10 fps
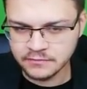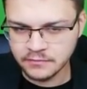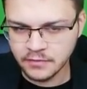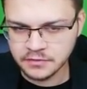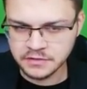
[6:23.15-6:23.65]

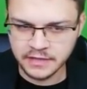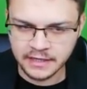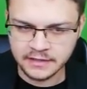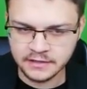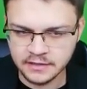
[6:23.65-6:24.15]
może
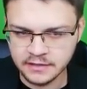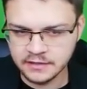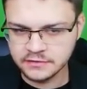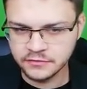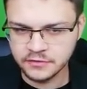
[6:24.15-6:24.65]
jak yy,
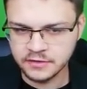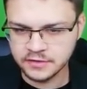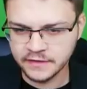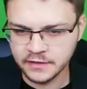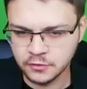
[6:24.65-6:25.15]
czwórka
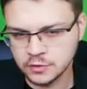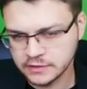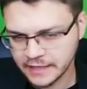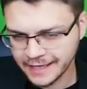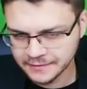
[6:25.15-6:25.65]
dźwięku, to
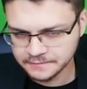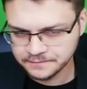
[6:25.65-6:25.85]
tak.